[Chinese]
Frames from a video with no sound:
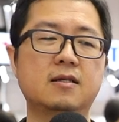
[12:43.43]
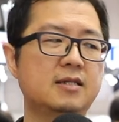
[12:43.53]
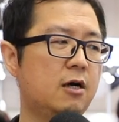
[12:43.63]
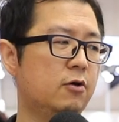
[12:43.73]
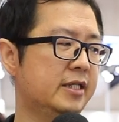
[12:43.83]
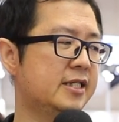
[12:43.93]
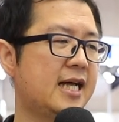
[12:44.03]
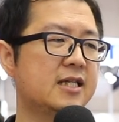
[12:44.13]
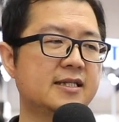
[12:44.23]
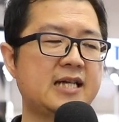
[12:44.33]
那而且
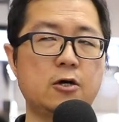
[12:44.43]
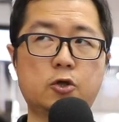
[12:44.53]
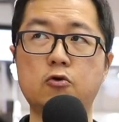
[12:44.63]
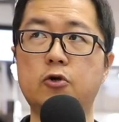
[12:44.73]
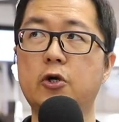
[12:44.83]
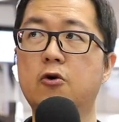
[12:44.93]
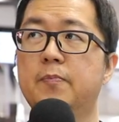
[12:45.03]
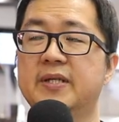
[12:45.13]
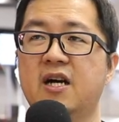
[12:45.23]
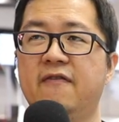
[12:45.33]
它的长度又
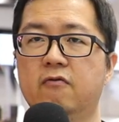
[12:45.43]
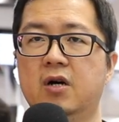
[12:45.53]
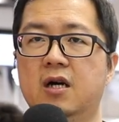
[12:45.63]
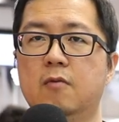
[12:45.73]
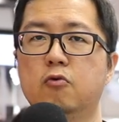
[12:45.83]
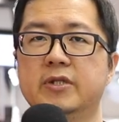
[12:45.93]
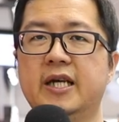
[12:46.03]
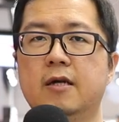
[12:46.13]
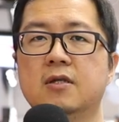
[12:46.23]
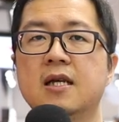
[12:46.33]
比较符合目
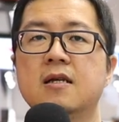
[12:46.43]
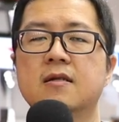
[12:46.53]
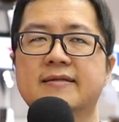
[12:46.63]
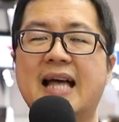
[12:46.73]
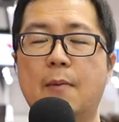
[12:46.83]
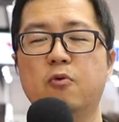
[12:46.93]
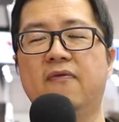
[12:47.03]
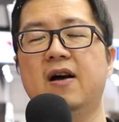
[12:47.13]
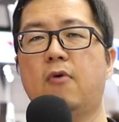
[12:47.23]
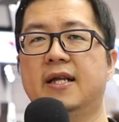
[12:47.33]
前大部
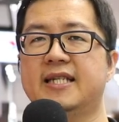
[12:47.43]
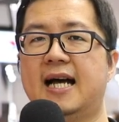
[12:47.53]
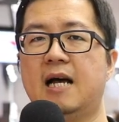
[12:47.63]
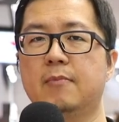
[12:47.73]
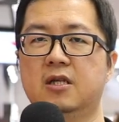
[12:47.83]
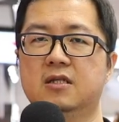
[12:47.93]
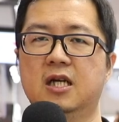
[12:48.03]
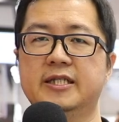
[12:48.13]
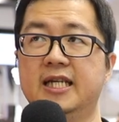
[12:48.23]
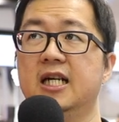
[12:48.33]
分玩家他们
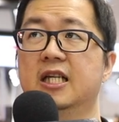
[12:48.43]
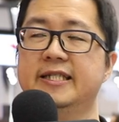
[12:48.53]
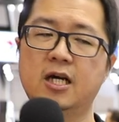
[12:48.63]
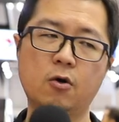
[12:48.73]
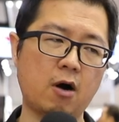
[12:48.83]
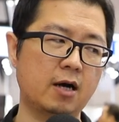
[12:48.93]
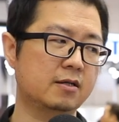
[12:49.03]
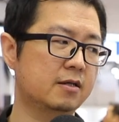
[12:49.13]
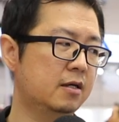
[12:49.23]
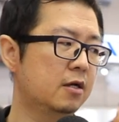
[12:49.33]
的机壳的现况，
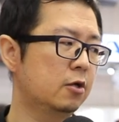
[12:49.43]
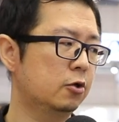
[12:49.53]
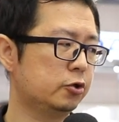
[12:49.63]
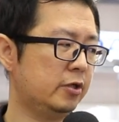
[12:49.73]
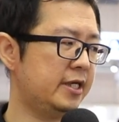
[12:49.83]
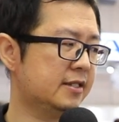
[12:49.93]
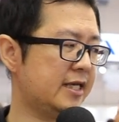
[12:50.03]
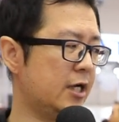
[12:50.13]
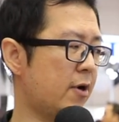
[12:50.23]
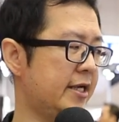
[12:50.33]
所以
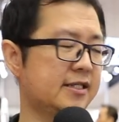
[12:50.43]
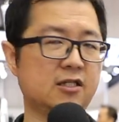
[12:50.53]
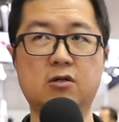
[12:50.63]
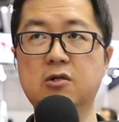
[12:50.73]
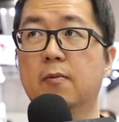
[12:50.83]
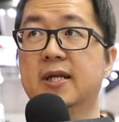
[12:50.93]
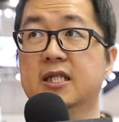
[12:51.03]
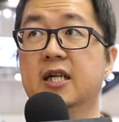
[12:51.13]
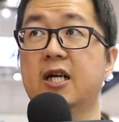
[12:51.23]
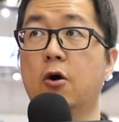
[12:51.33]
这一款一直都是我们
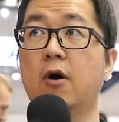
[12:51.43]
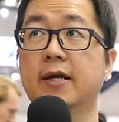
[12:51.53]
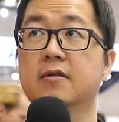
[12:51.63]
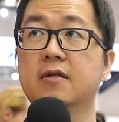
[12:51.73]
的热销款。